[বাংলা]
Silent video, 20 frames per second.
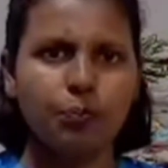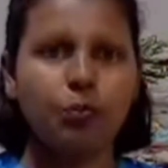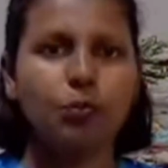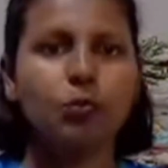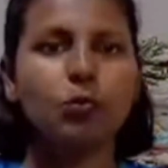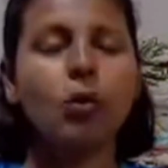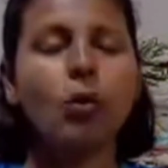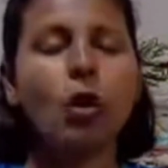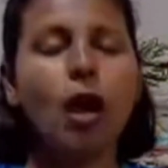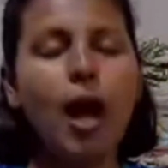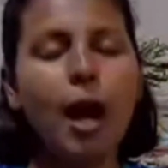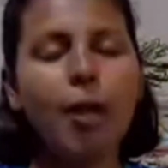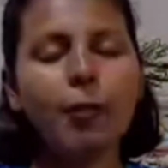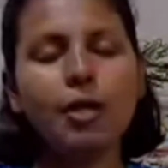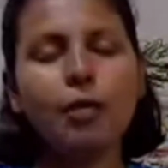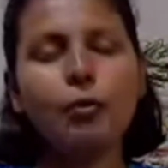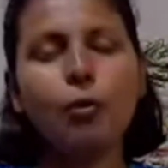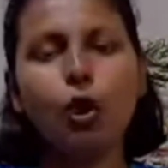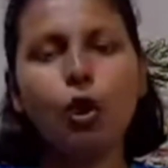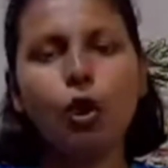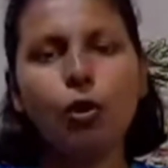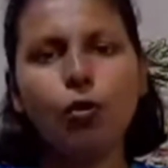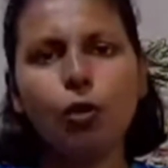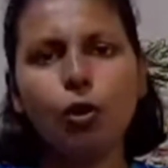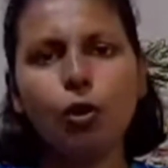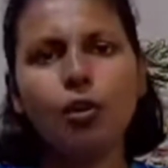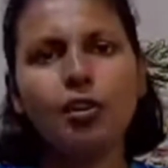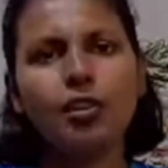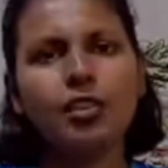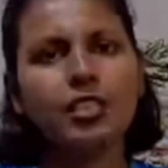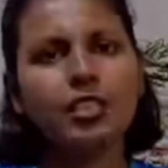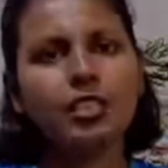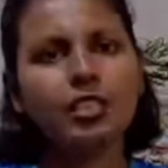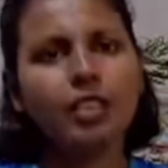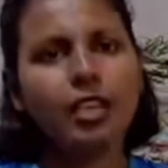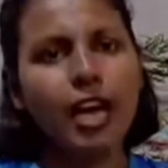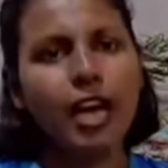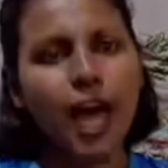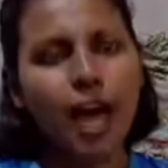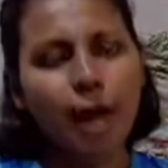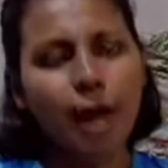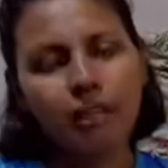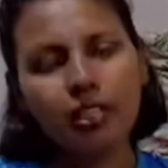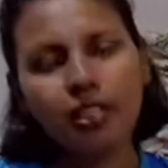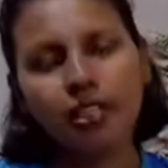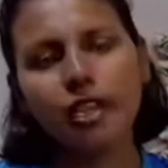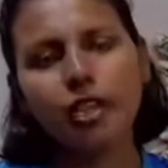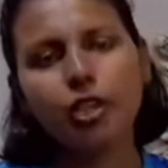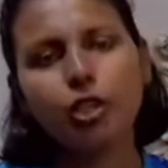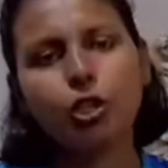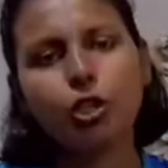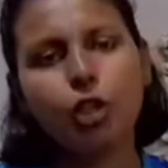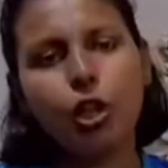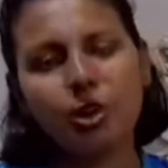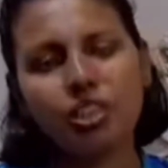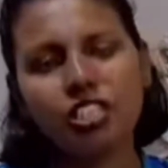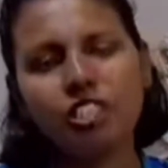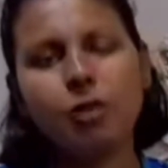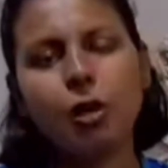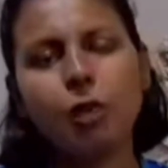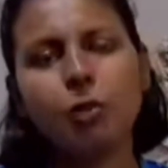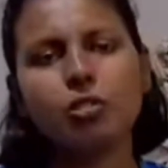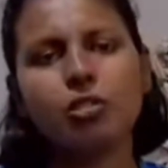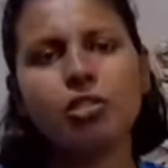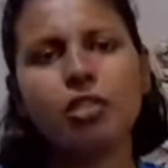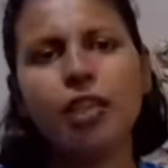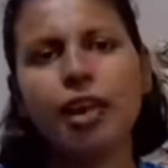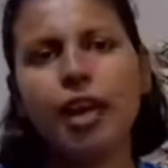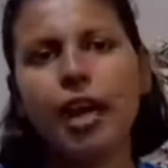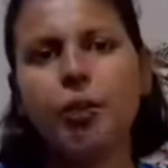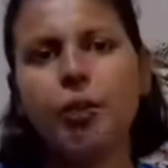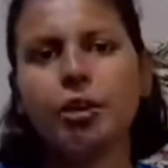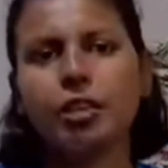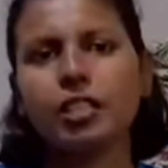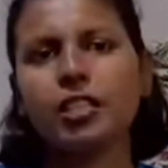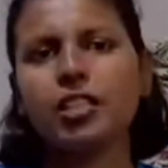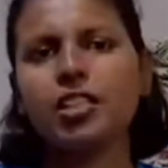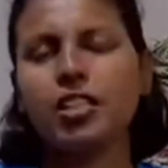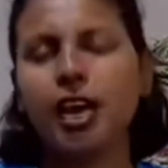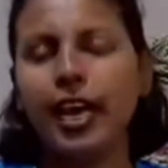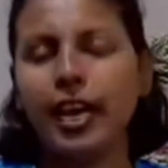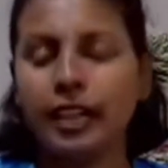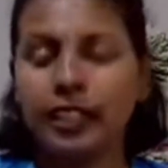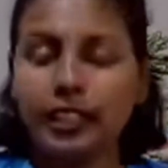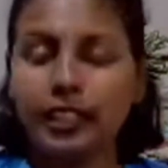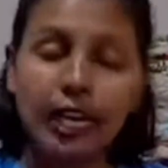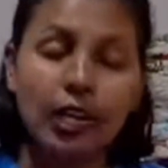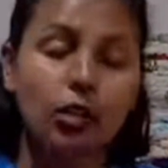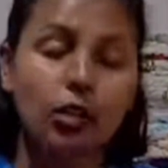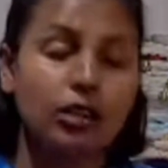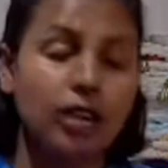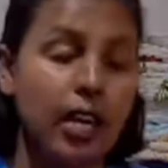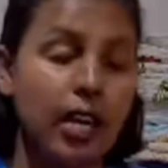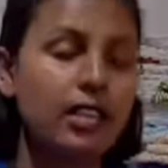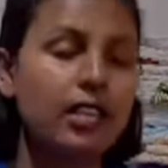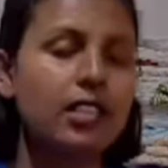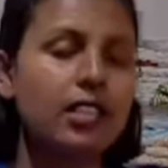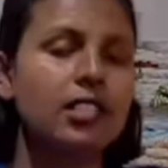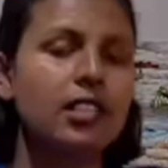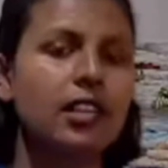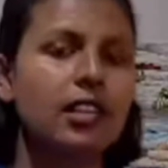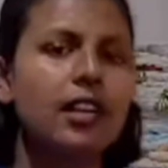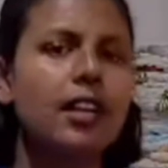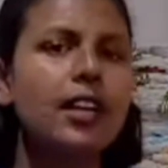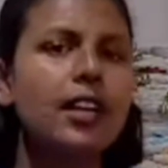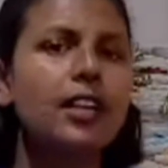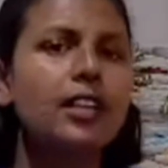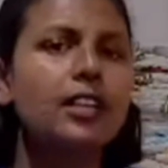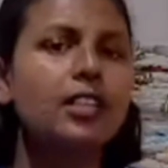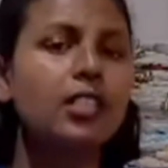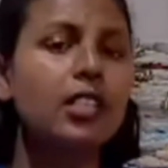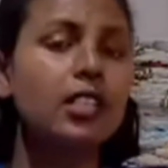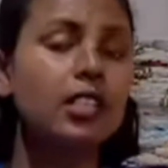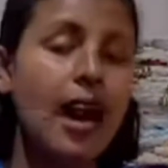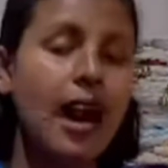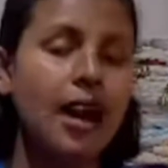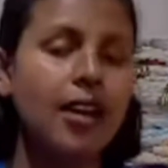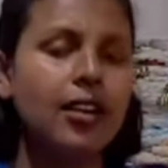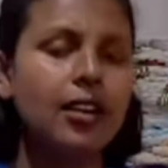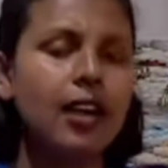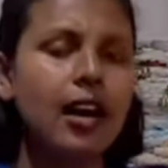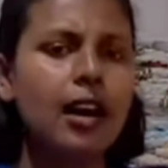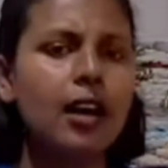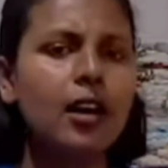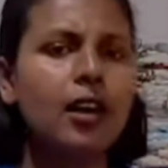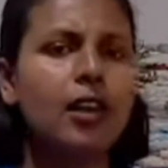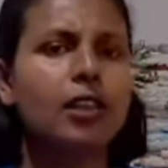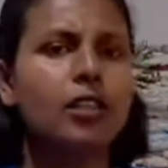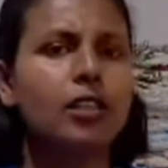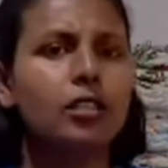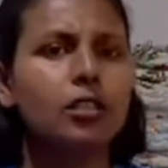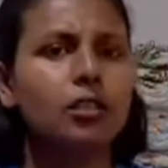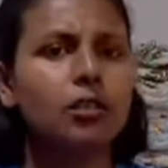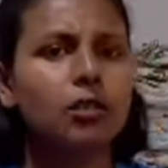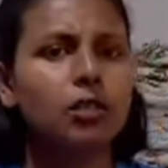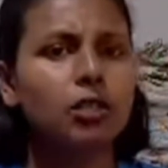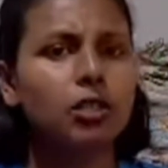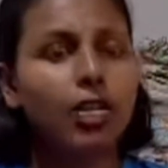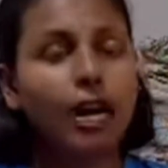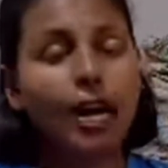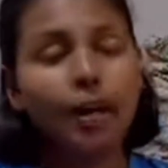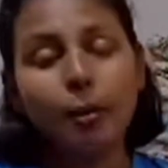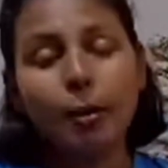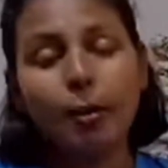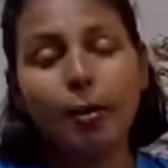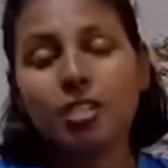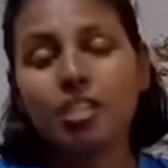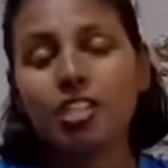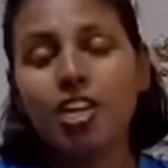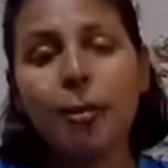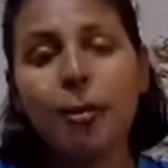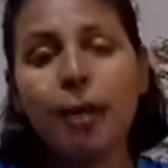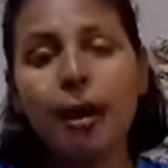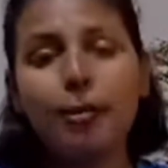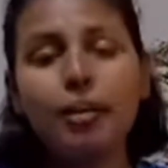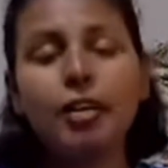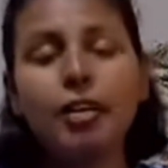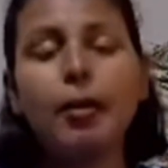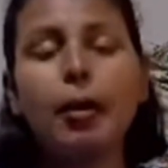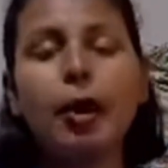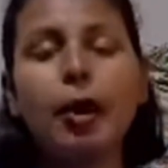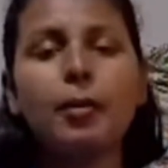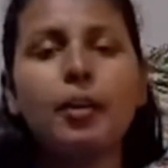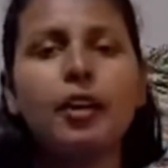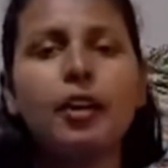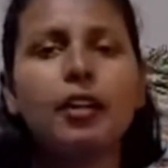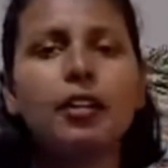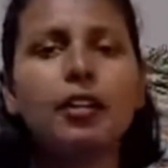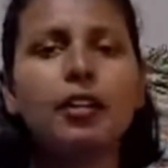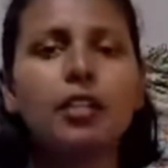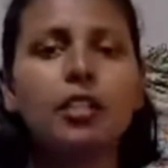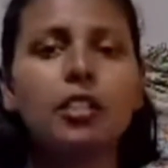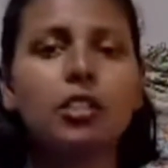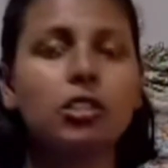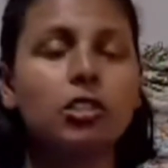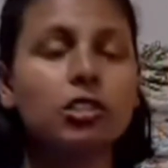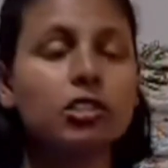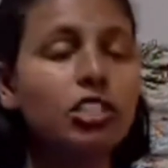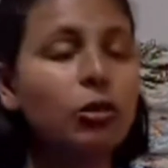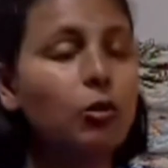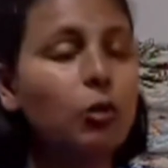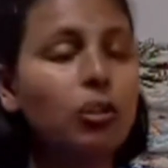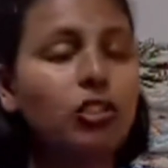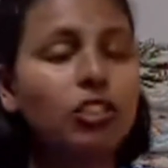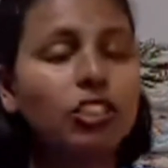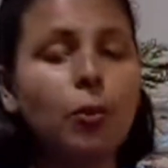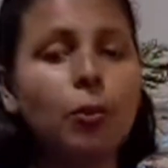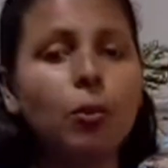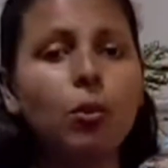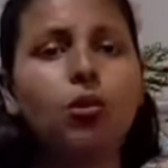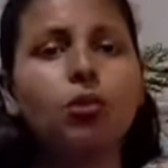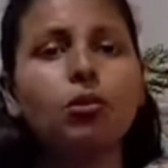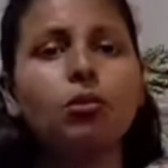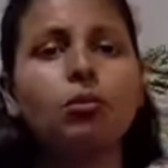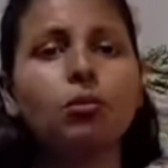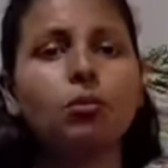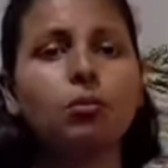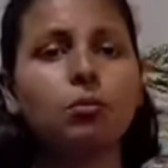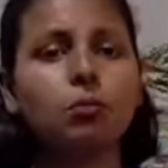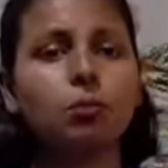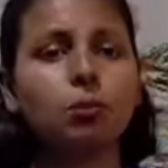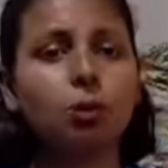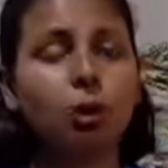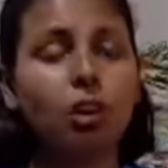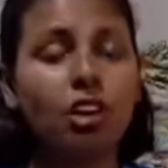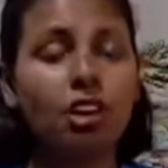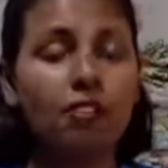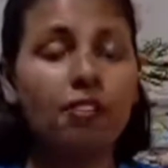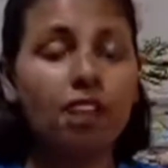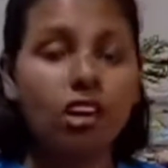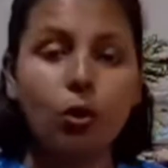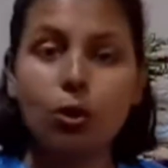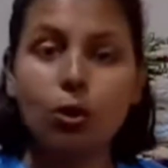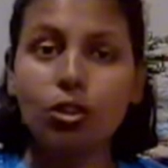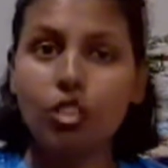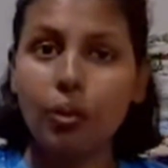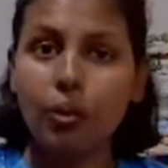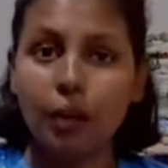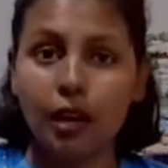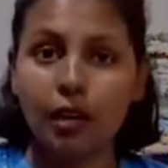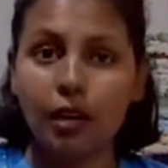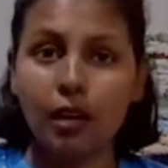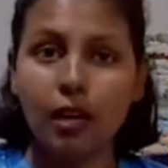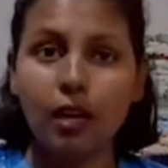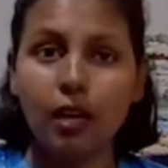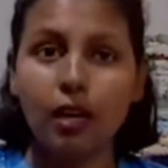তো আমি বলবো যে আমাদের সমাজ ব্যবস্থা এমন একটা জায়গায় দাঁড়িয়ে দাঁড়িয়েছে যে নারীরা স্বাভাবিকভাবে জীবনযাপন চলাফেরা করতে পারে না